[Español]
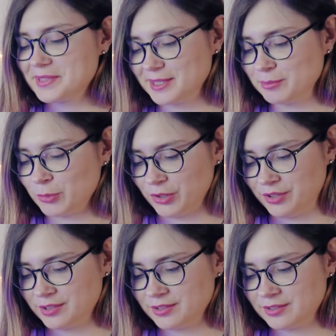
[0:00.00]

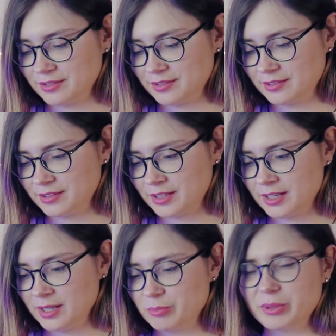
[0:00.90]
Simón.
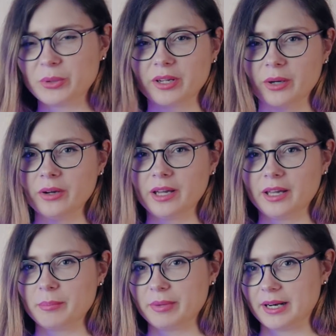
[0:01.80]
Pero creo
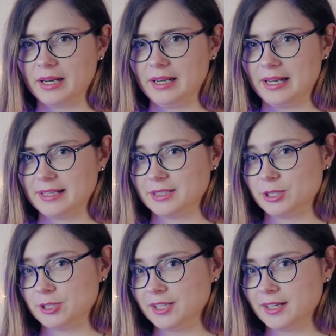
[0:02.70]
que para
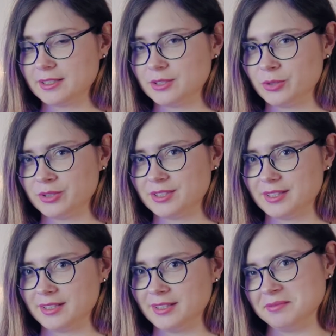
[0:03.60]
las chicas no es
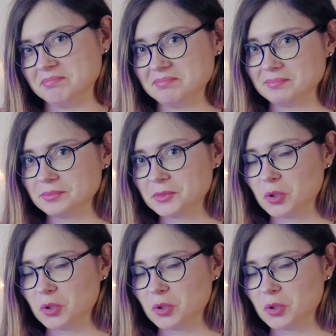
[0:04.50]
tan